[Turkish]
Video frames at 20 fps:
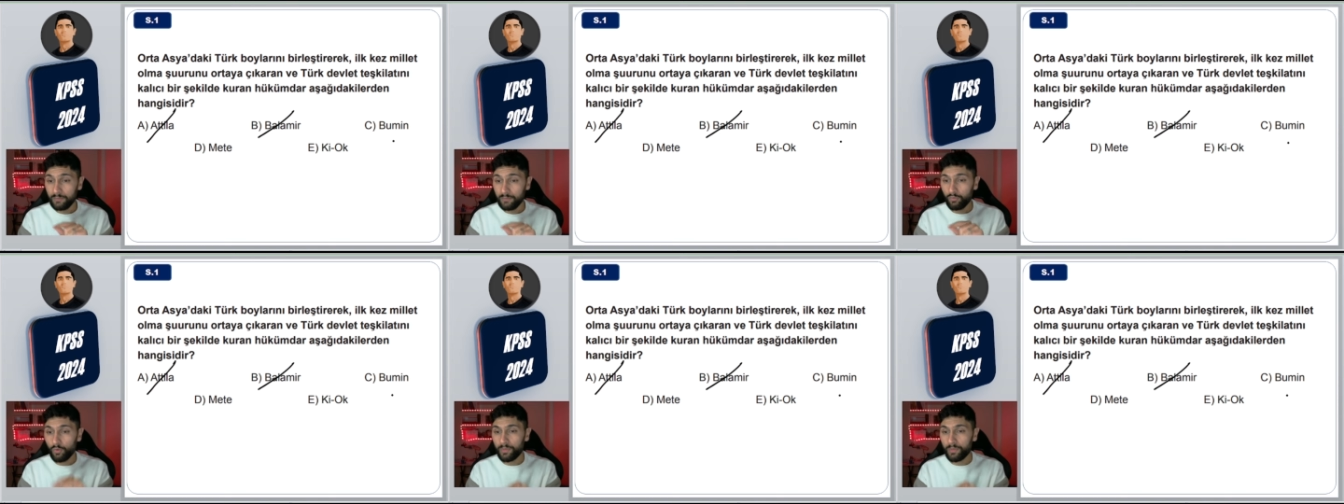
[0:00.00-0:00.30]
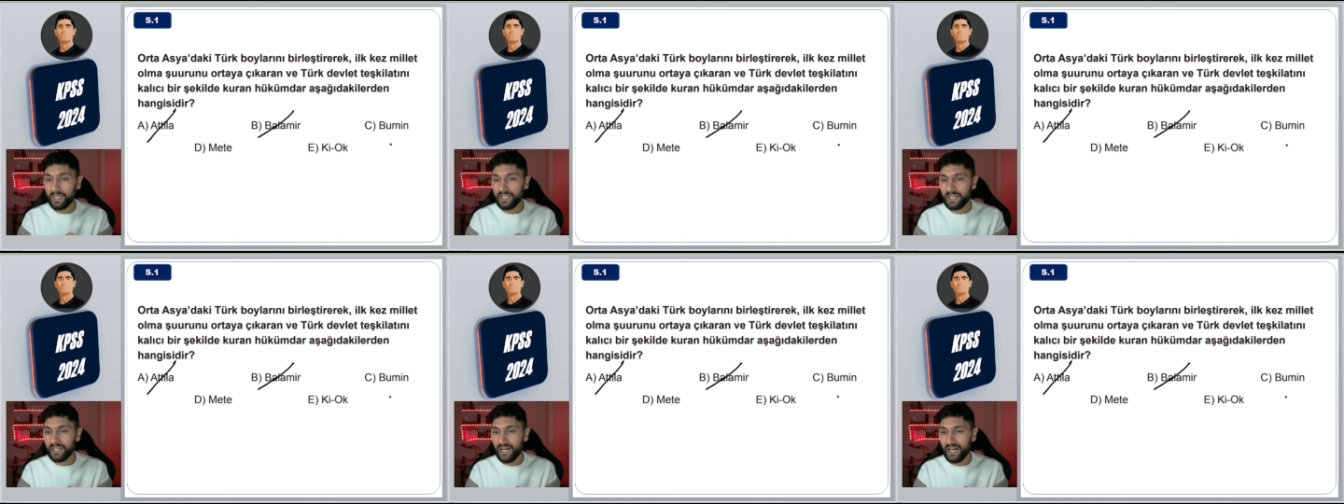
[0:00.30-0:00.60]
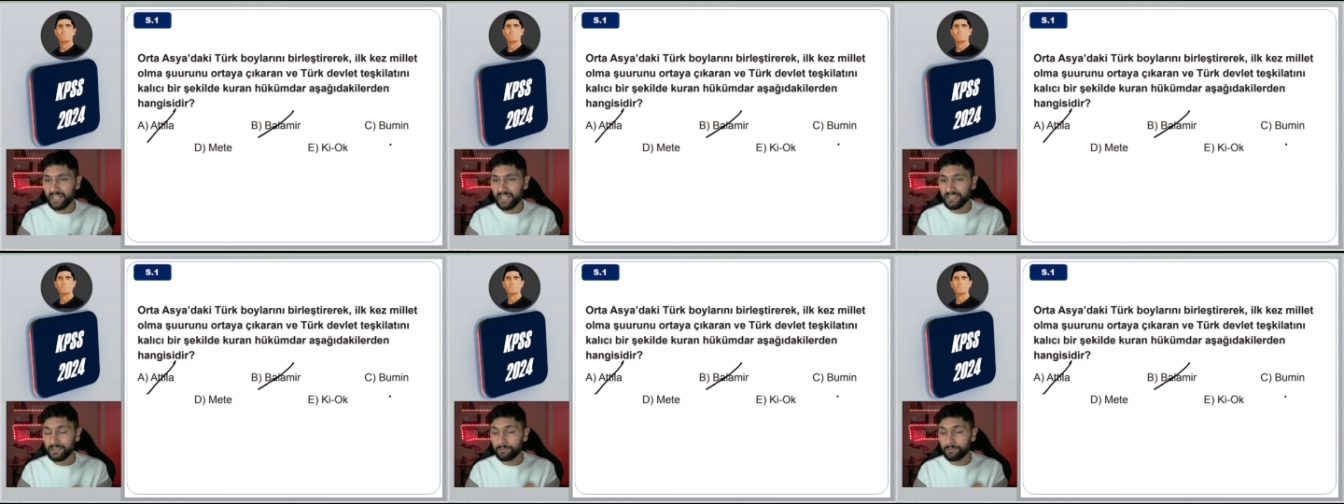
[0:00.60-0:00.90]
Bu
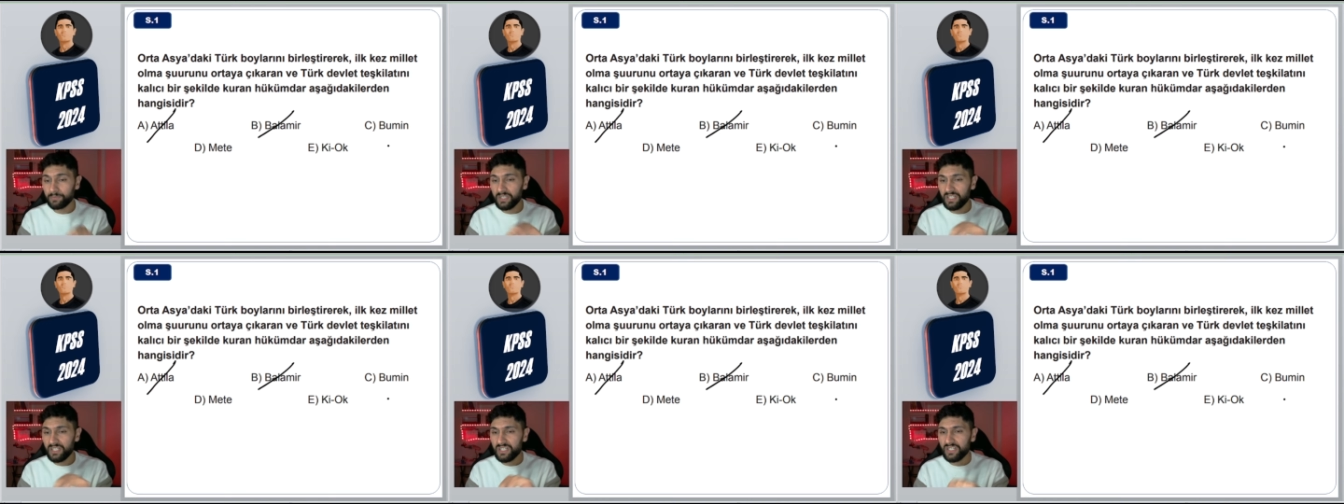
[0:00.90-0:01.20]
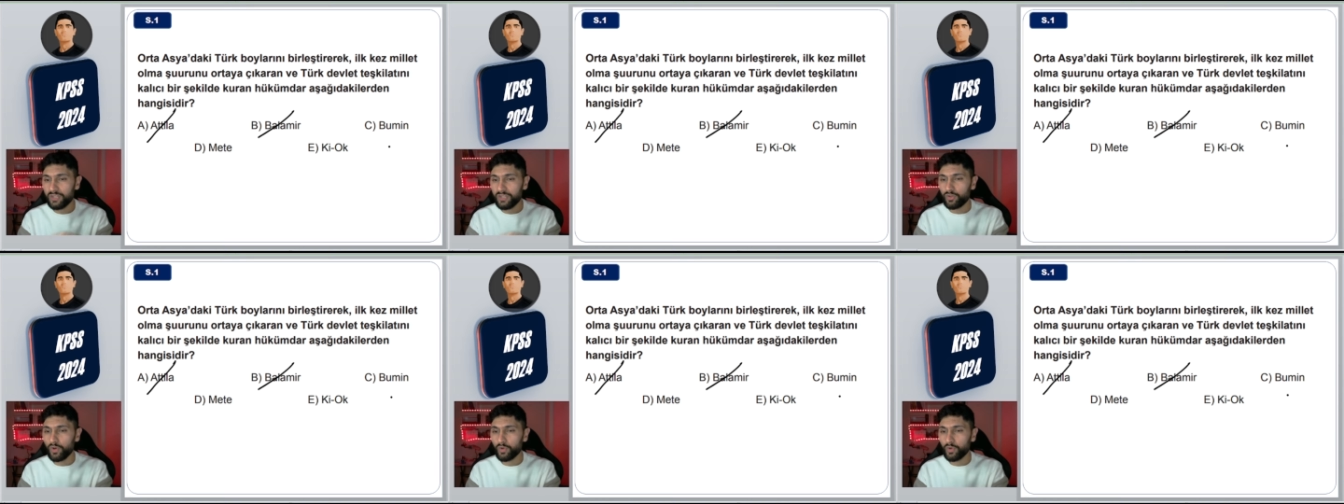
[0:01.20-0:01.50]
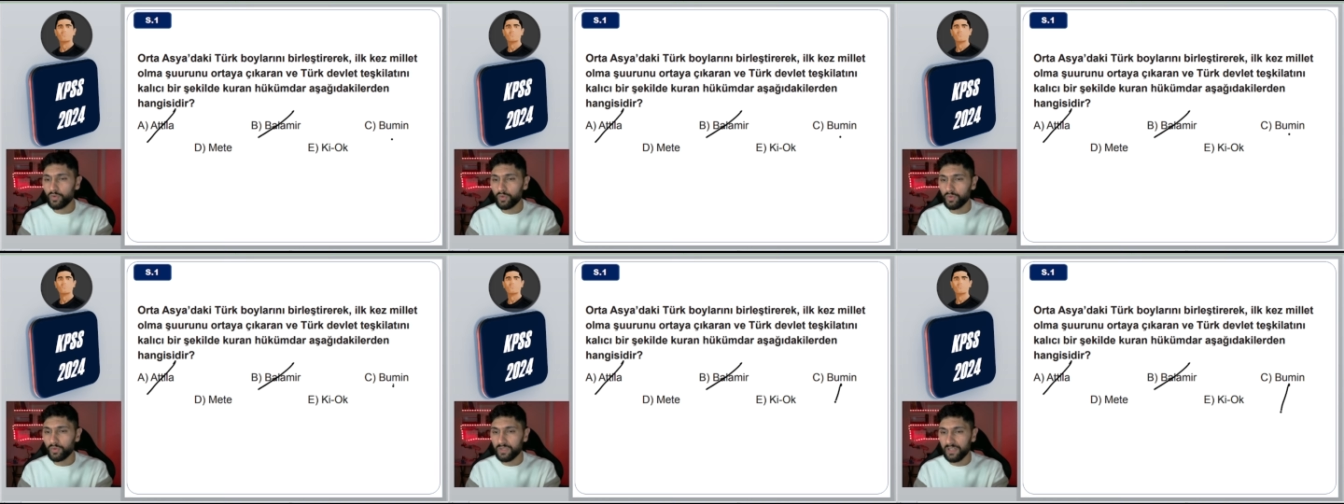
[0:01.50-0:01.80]
Bumeykan, 1.
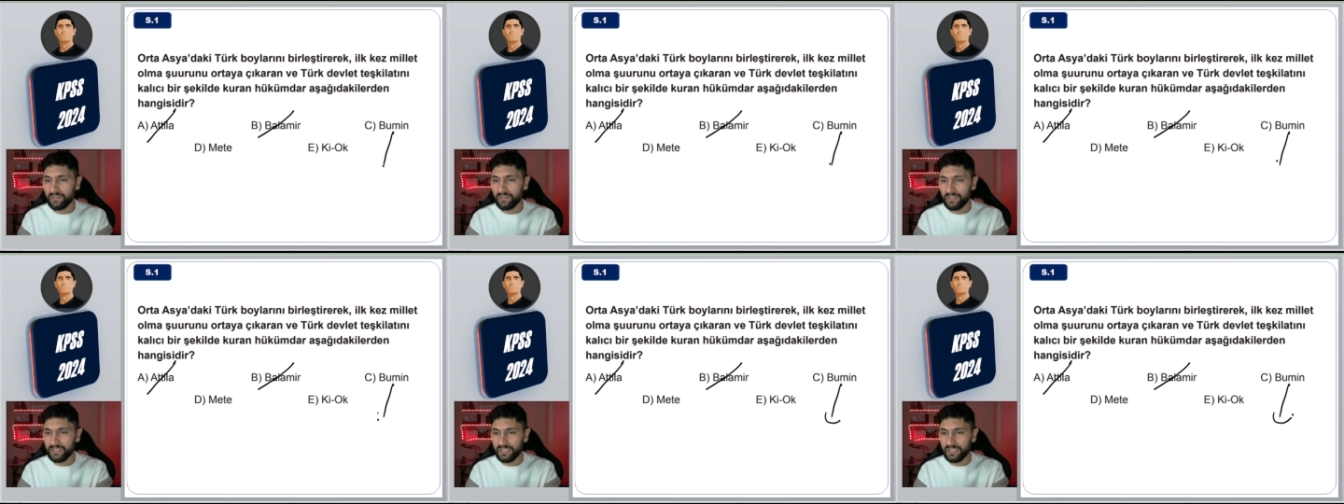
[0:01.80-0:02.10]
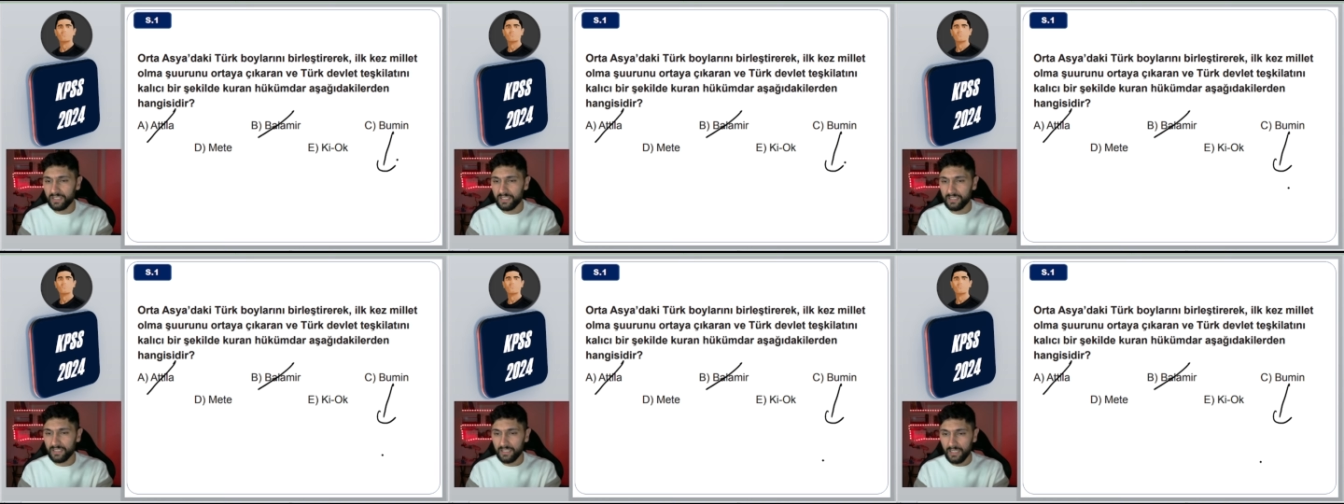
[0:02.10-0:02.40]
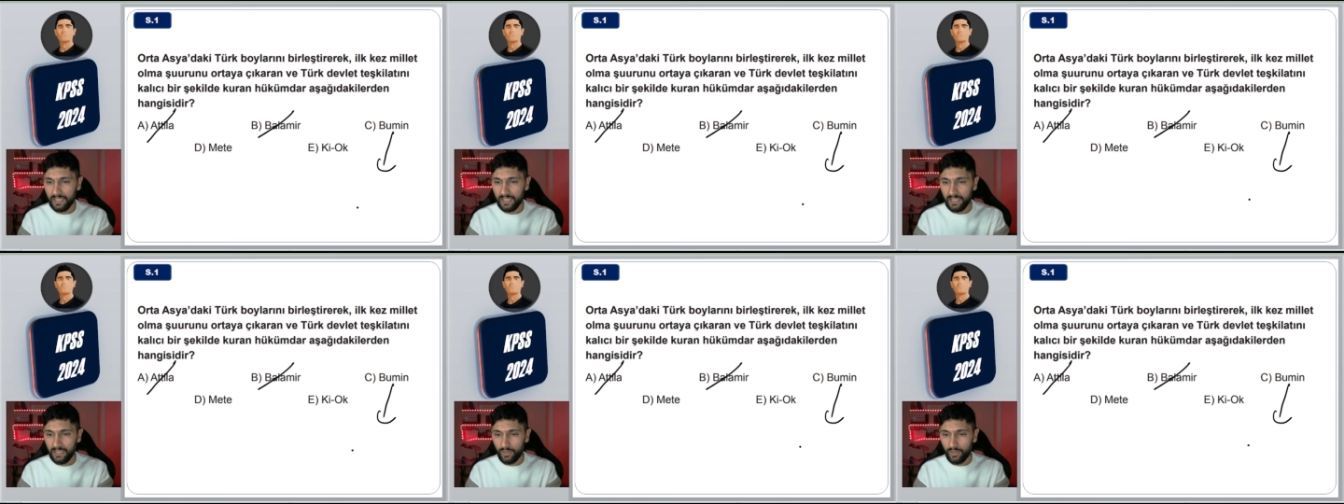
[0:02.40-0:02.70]
Göktürk Devleti'nin
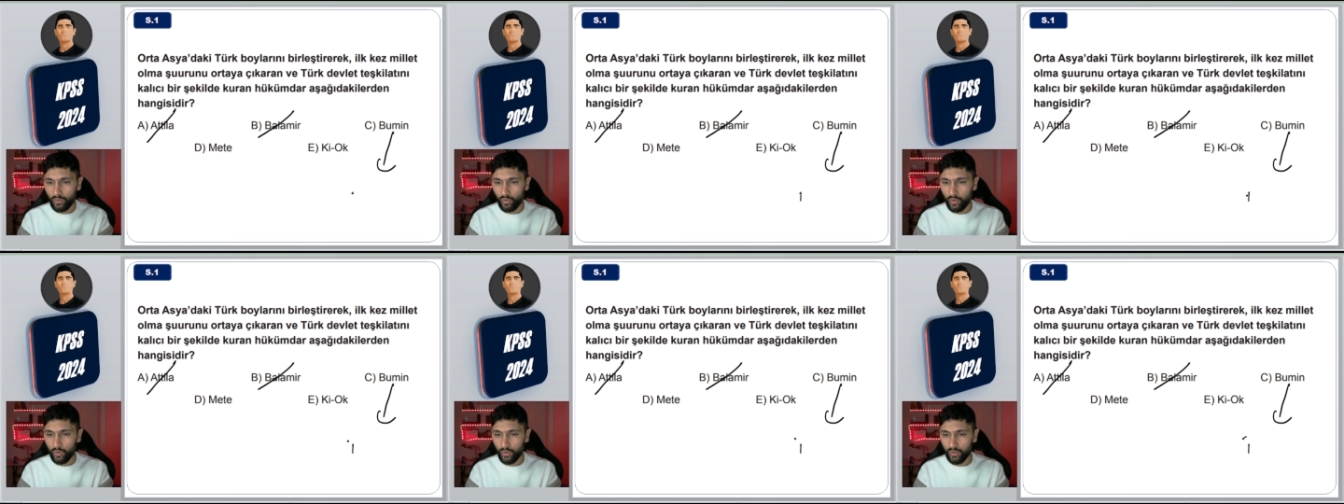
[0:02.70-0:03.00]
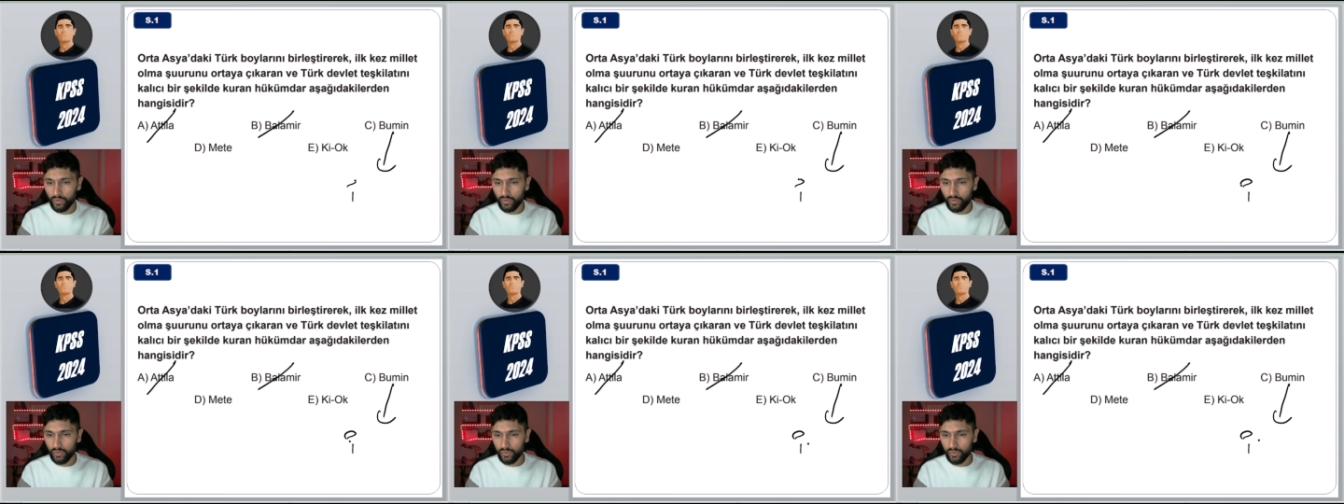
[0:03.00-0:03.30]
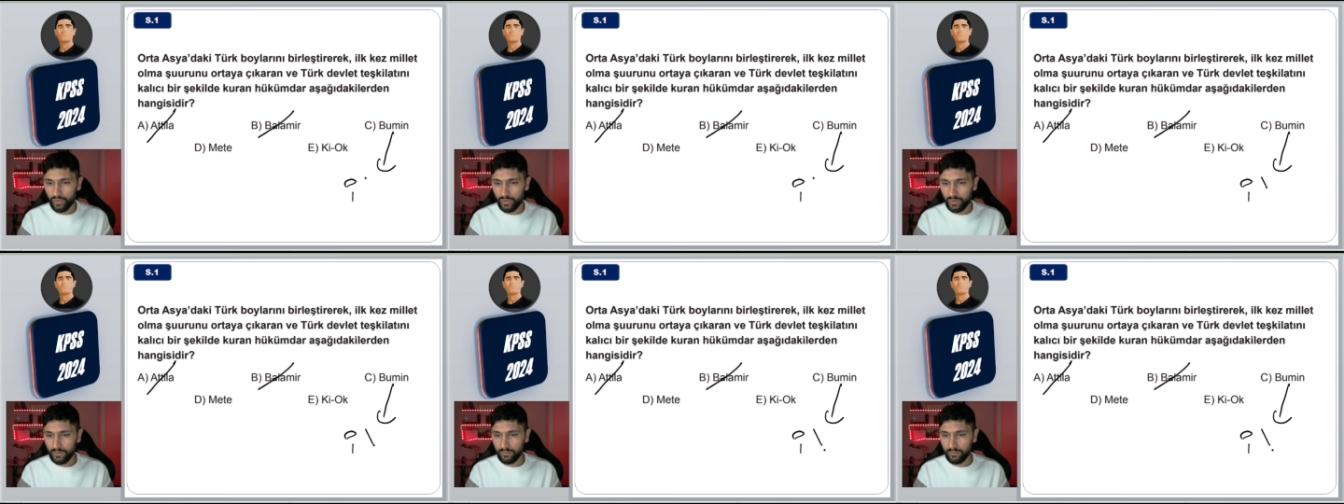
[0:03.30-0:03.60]

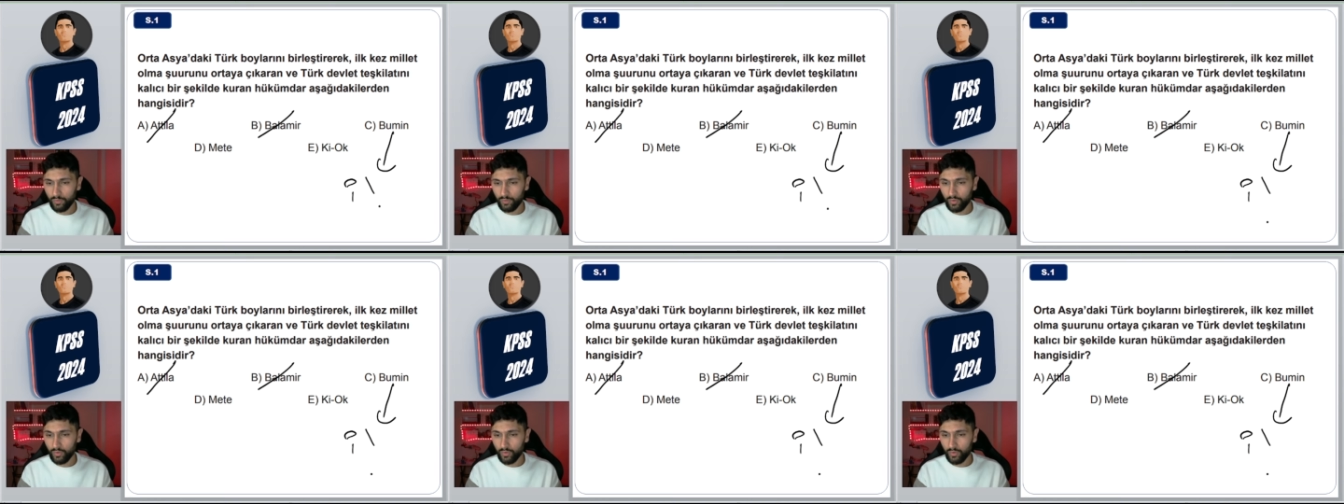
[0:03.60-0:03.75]
kurucusudur.